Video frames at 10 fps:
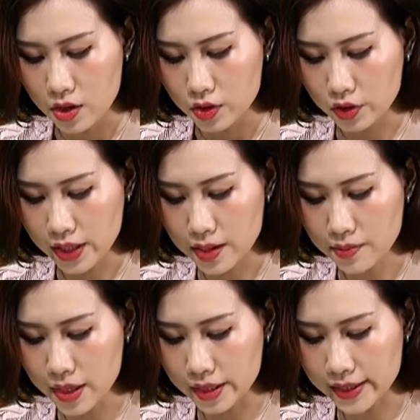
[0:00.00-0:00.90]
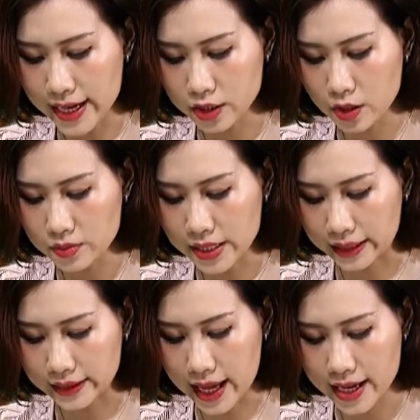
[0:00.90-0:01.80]
Nó thấy mình đang trong
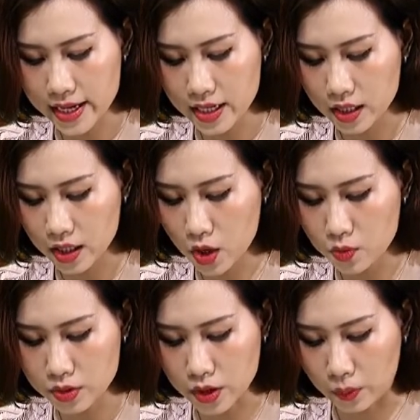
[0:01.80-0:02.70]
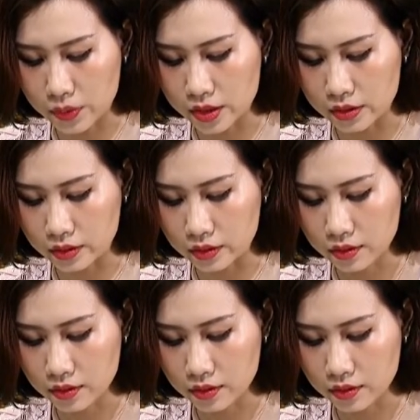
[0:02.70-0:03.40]
trạng thái không trọng lượng.